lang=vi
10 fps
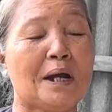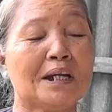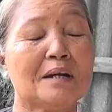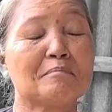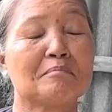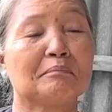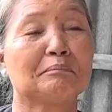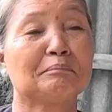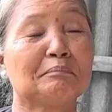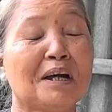bởi
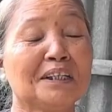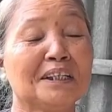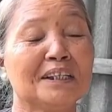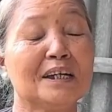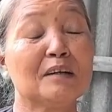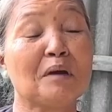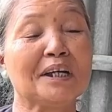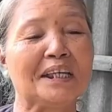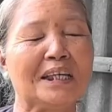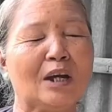bởi vì
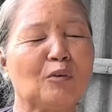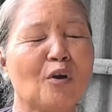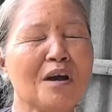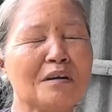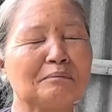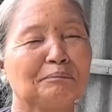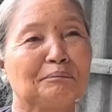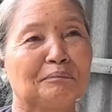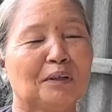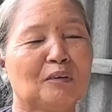bởi vì hồi đó
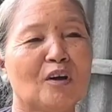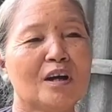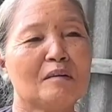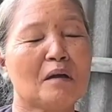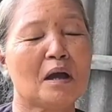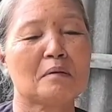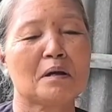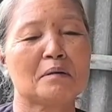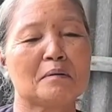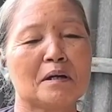hồi đó
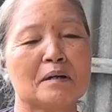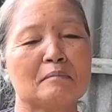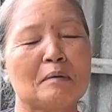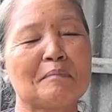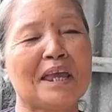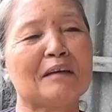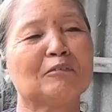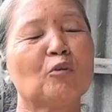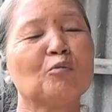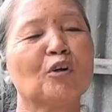bà, bà, bà, bà mẹ
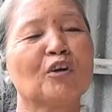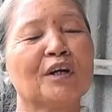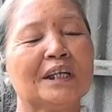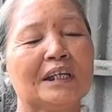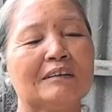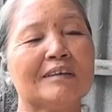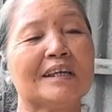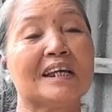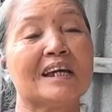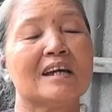em cũng có nói ngang
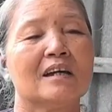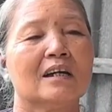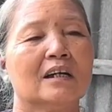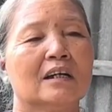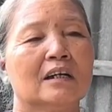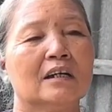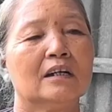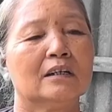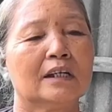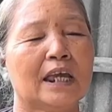nói vậy nè,
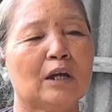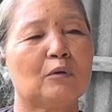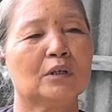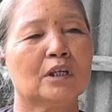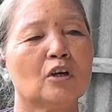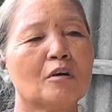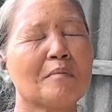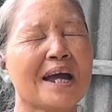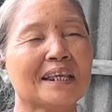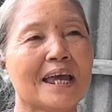à, nghèo thì
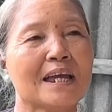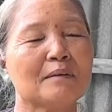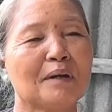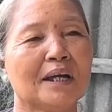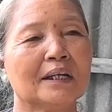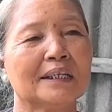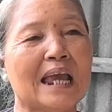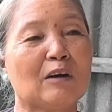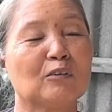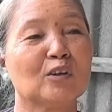đói ba tháng mà
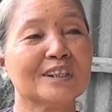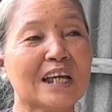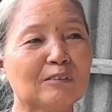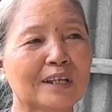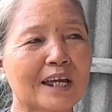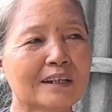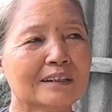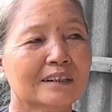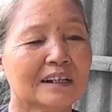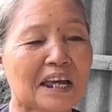giàu đói sáu tháng.
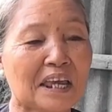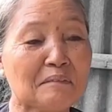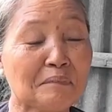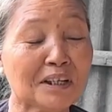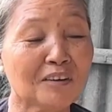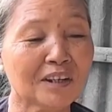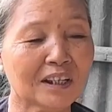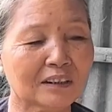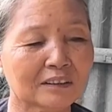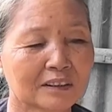Ừ, em mới
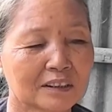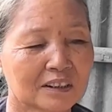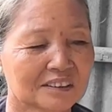nói ngang,